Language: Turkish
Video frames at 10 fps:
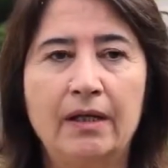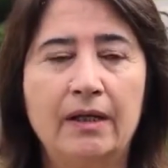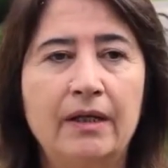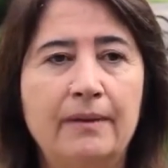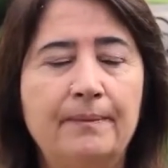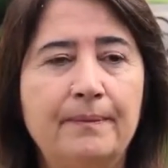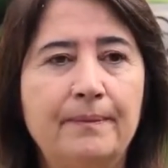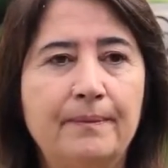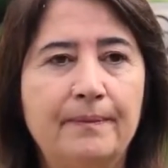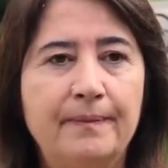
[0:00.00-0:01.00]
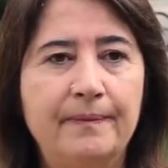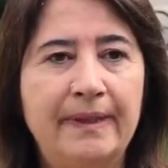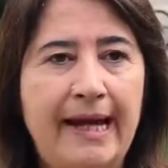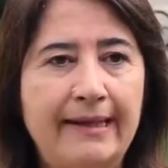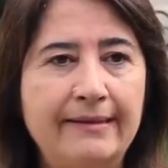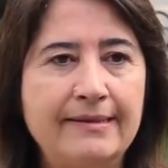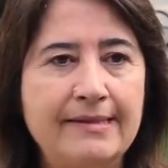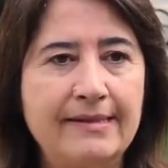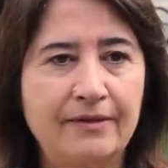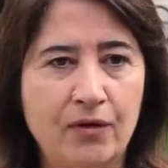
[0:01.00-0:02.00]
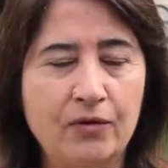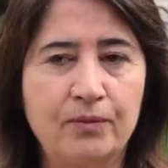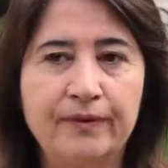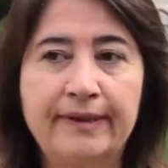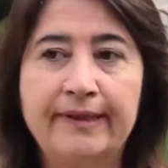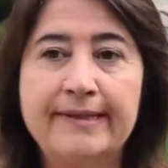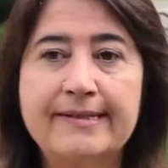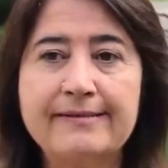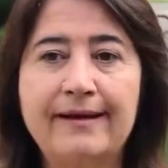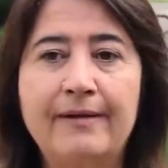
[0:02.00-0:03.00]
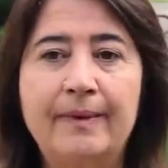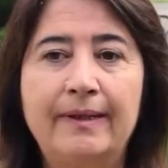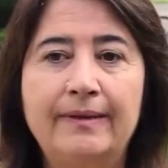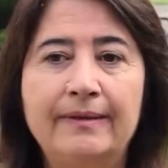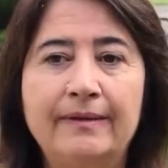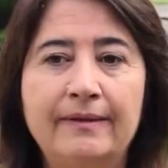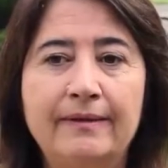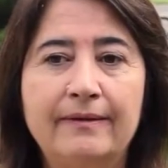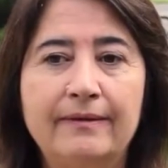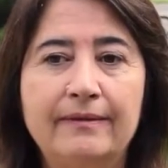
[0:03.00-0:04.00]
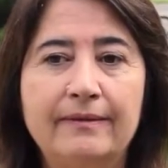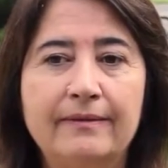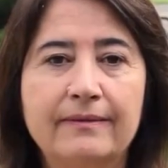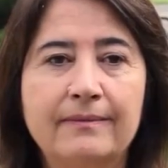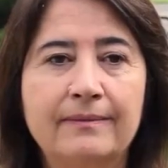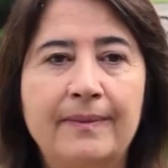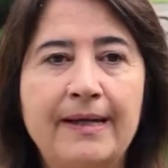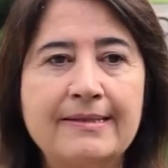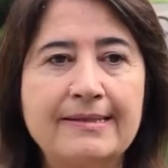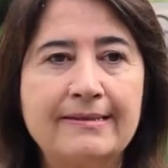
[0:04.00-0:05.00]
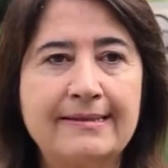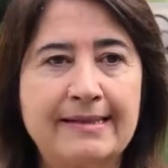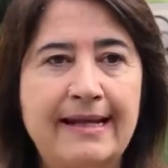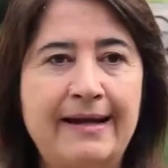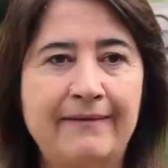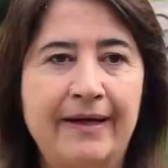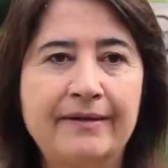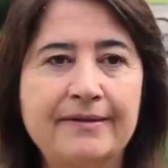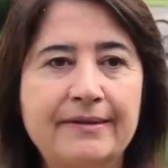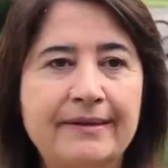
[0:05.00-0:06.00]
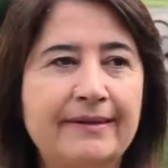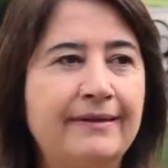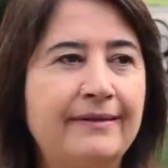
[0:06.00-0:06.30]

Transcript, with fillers: E, Yerli dizi yok bunların arasında ama e, bazı diziler var. E,